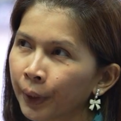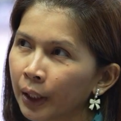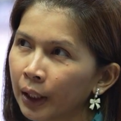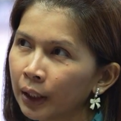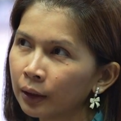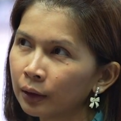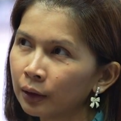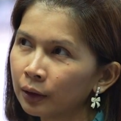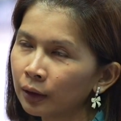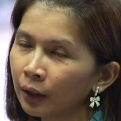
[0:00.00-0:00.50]

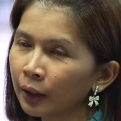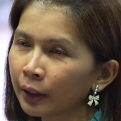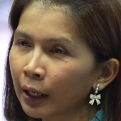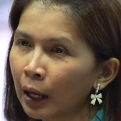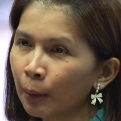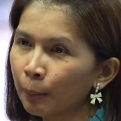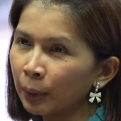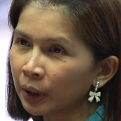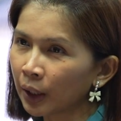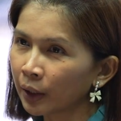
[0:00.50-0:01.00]
คิดเรื่อง
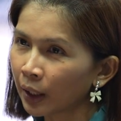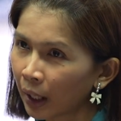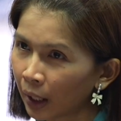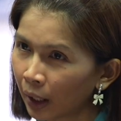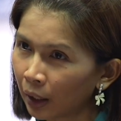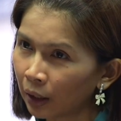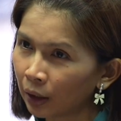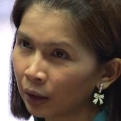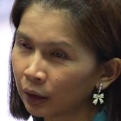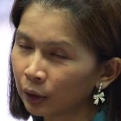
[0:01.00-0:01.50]
การพัฒนา
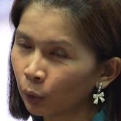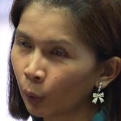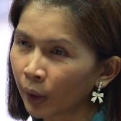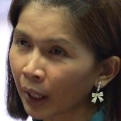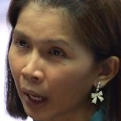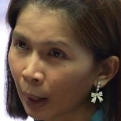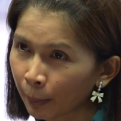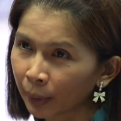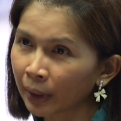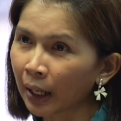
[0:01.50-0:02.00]
หรือว่า
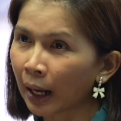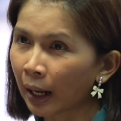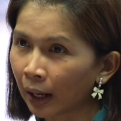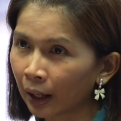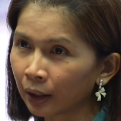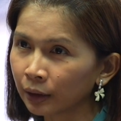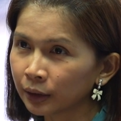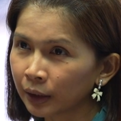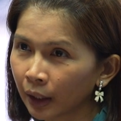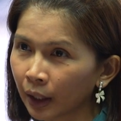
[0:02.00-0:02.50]
แก้ปัญหา
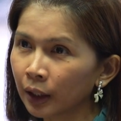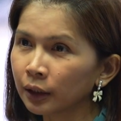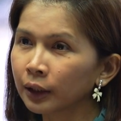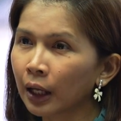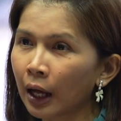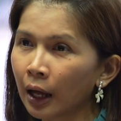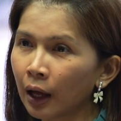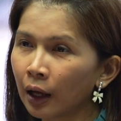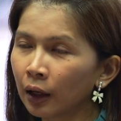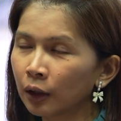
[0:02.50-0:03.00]
จาการ์
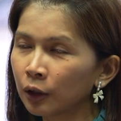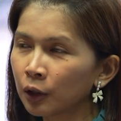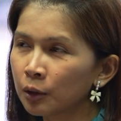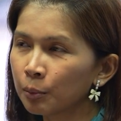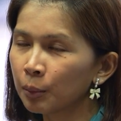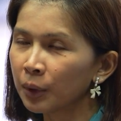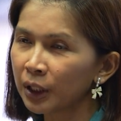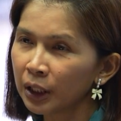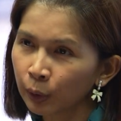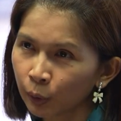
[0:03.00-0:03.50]
ตา
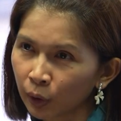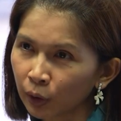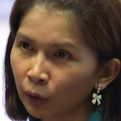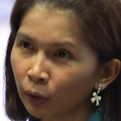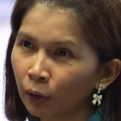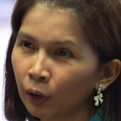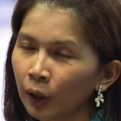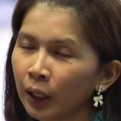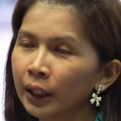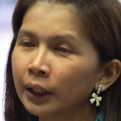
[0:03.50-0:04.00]
ไม่ดีกว่าหร
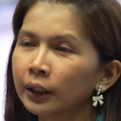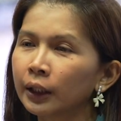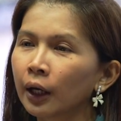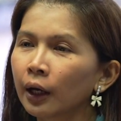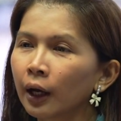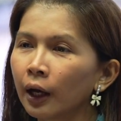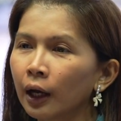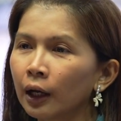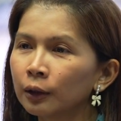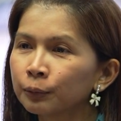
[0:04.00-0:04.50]
ออะไรเงี้
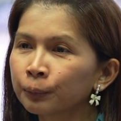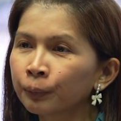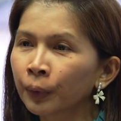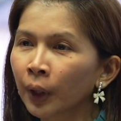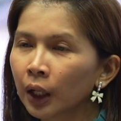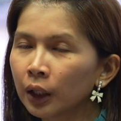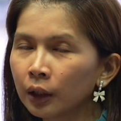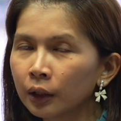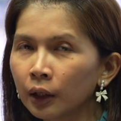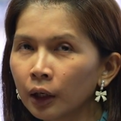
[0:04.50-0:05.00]
ยค่ะ
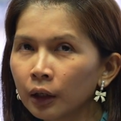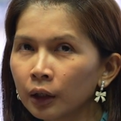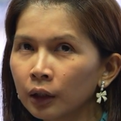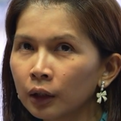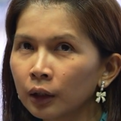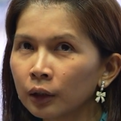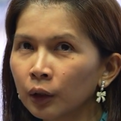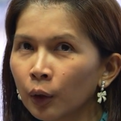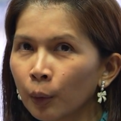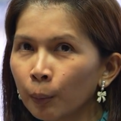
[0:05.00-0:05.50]
หรือถ้าเกิ
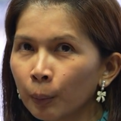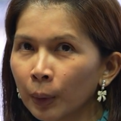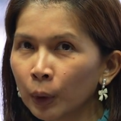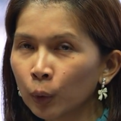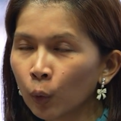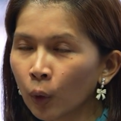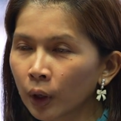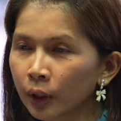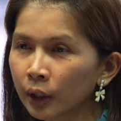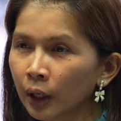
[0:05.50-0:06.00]
ดเป็น
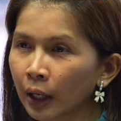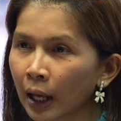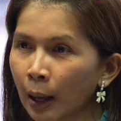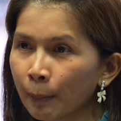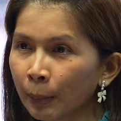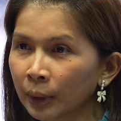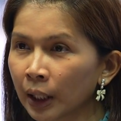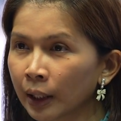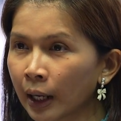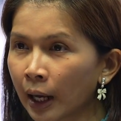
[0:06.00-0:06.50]
ห่วงเรื่องการ
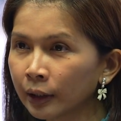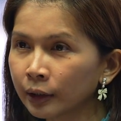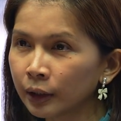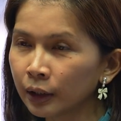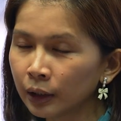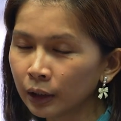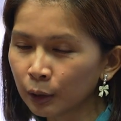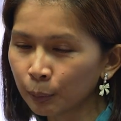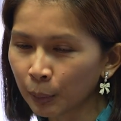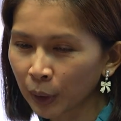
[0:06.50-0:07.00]
พัฒนา
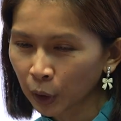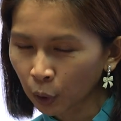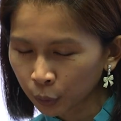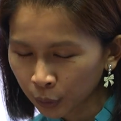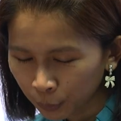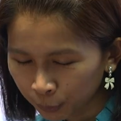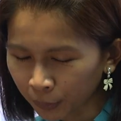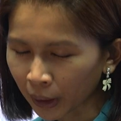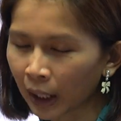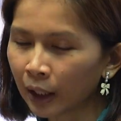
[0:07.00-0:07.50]
ที่ไม่เท่า
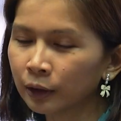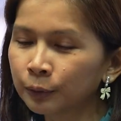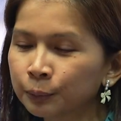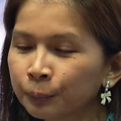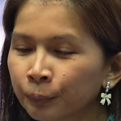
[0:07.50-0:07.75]
เทียมกัน